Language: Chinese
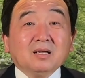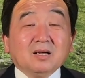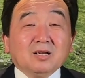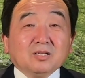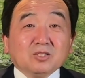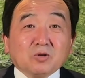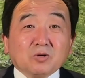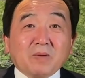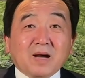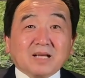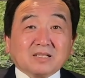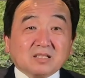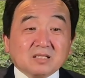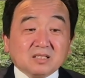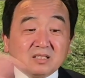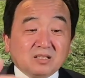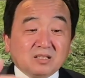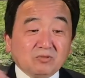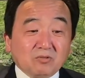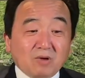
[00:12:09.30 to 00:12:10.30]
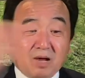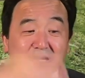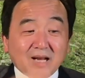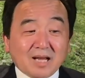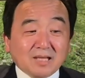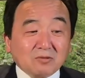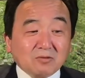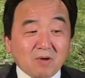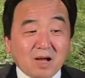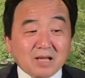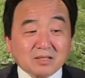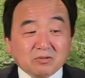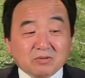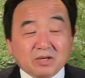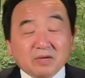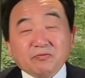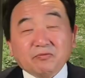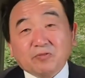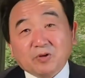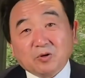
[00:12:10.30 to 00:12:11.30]
就把自己原来的话就
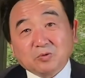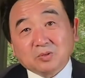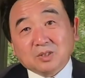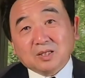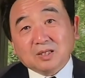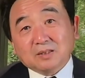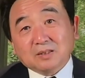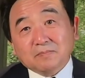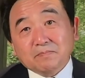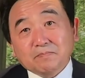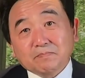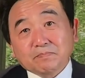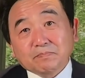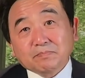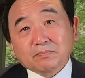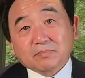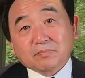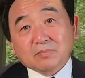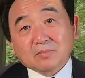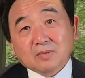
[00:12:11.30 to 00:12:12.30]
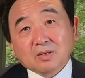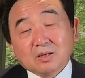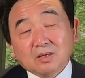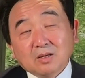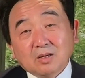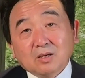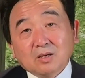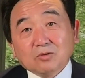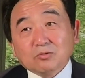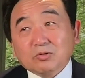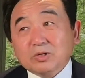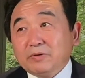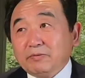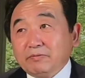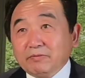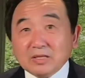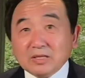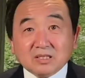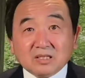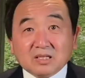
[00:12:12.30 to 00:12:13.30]
给否了，所以
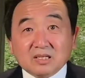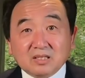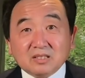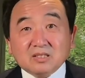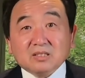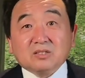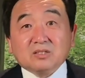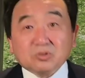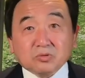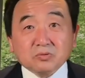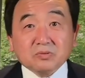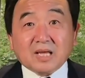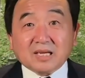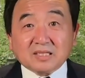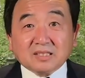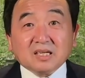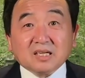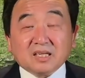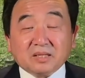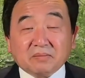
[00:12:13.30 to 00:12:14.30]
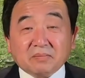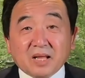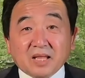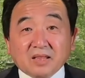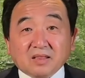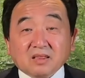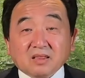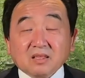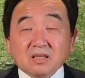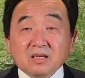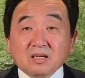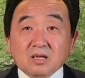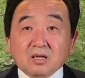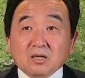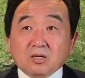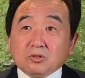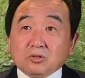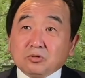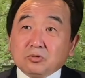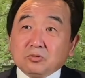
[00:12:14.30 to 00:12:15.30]
问题是出在这里面，
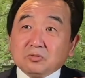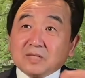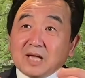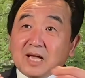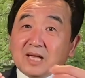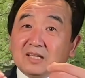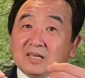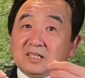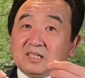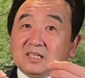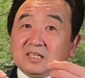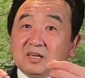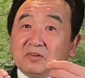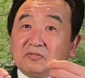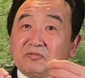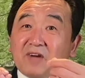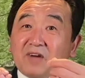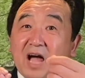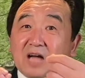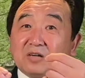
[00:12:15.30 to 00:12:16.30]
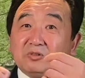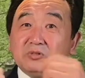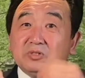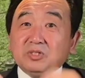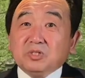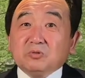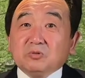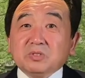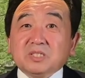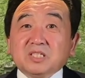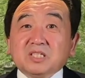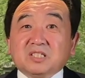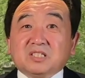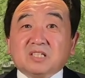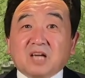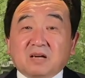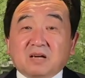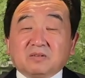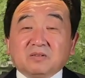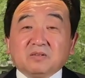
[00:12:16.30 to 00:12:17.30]
出在了一个法律游戏
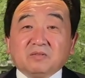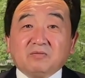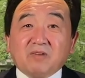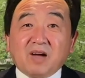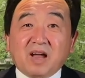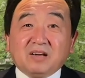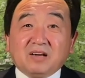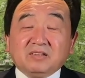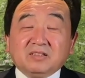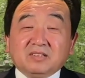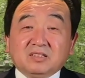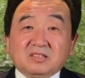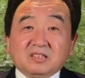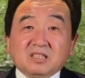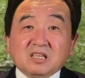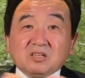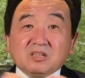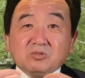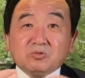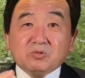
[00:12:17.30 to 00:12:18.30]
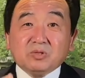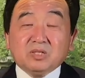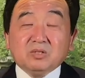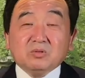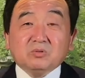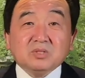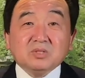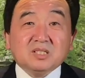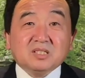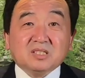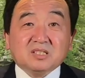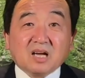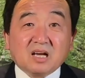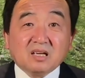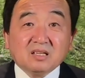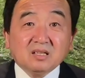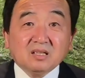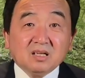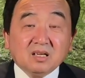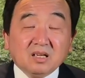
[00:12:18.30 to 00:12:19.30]
上，法律定罪游戏上。
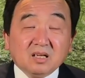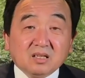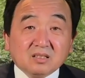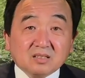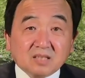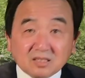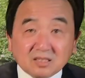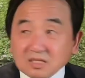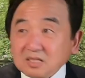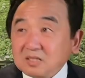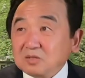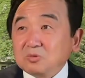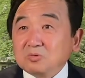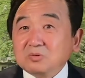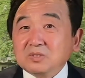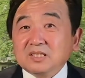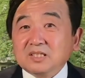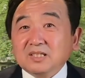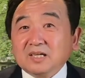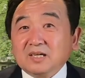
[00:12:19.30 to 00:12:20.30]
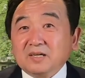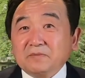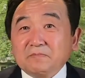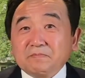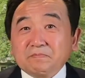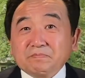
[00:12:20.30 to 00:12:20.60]
但这个东西呢，